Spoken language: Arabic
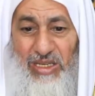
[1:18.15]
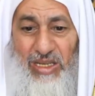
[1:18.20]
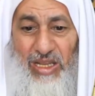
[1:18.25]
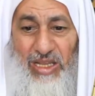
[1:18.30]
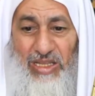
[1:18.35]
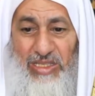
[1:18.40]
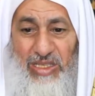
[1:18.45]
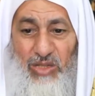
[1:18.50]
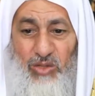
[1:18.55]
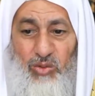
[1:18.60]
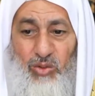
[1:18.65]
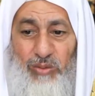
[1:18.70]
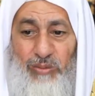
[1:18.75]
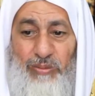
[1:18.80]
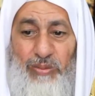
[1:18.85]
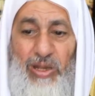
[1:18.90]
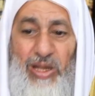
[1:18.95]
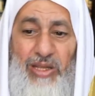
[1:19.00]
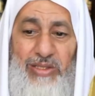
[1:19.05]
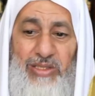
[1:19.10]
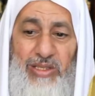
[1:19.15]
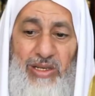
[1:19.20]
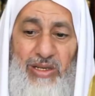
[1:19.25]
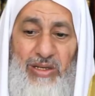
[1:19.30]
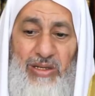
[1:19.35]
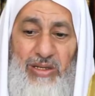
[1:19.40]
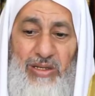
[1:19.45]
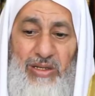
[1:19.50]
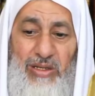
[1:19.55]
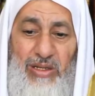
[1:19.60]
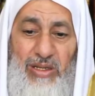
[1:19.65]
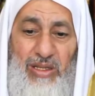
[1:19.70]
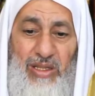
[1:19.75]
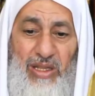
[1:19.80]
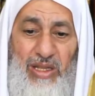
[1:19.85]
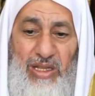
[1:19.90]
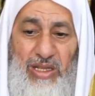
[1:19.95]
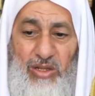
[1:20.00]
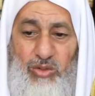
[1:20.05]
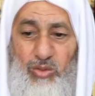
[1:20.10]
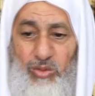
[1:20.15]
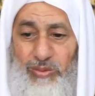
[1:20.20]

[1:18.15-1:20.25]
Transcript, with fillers: حديث باطل غاية